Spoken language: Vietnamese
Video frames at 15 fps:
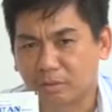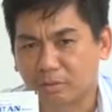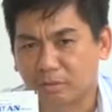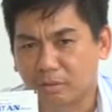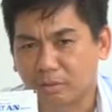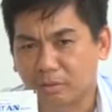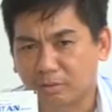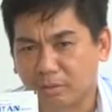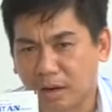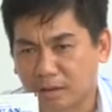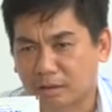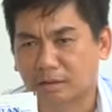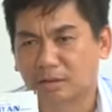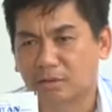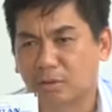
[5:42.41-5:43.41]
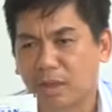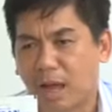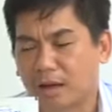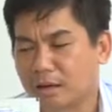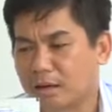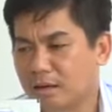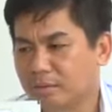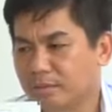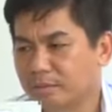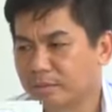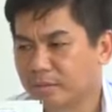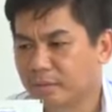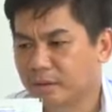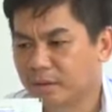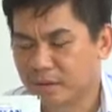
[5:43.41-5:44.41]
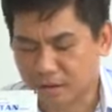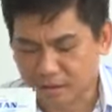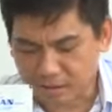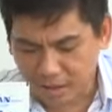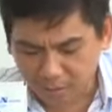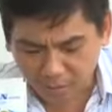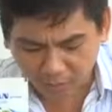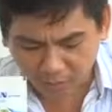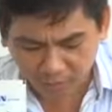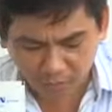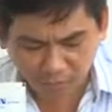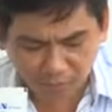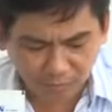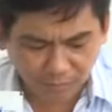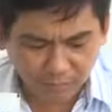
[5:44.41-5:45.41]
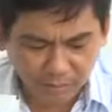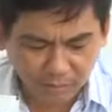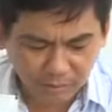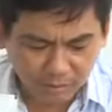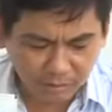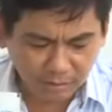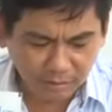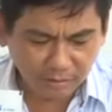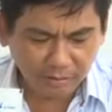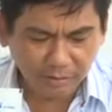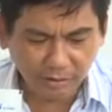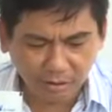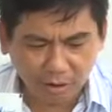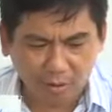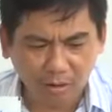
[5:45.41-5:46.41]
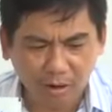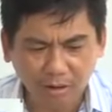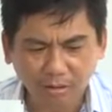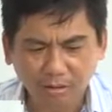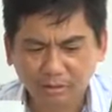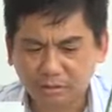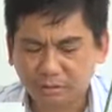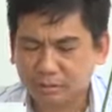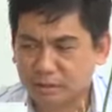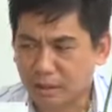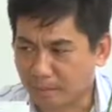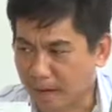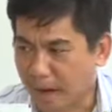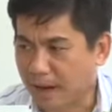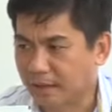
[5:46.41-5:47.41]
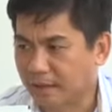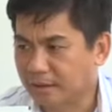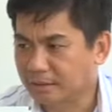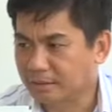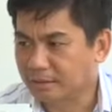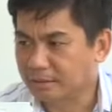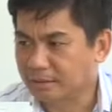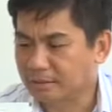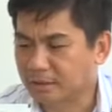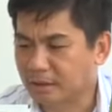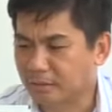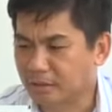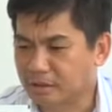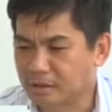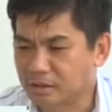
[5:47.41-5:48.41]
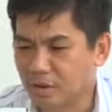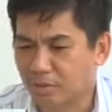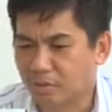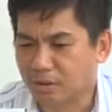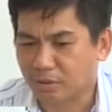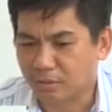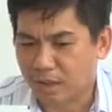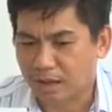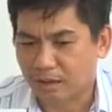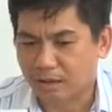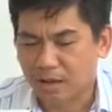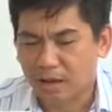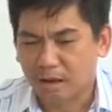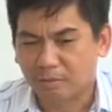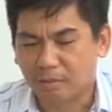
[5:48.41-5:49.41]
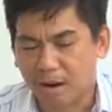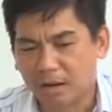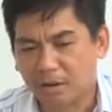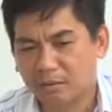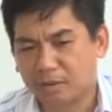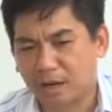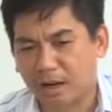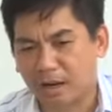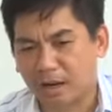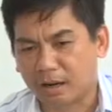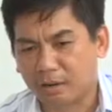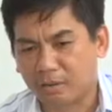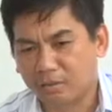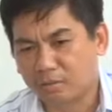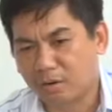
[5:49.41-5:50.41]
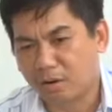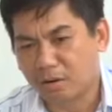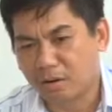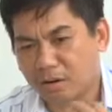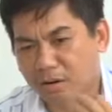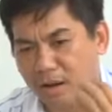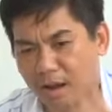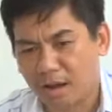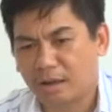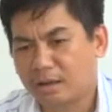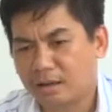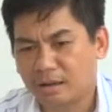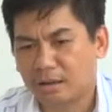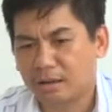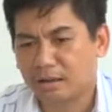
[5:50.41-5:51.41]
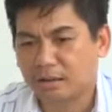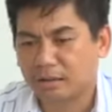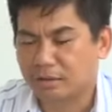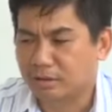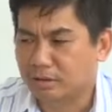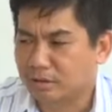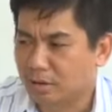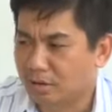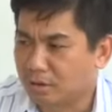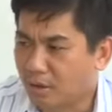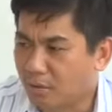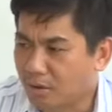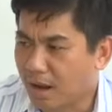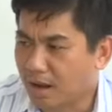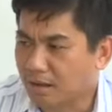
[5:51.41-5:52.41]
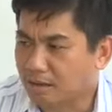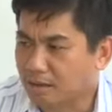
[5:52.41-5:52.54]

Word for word: một lần tô tan nữa tức là sau lần phun trước chỗ đó 5 ngày thì mình sử dụng lại tô tan bởi lúc này là cái lúc nó hả vỏ trấu ra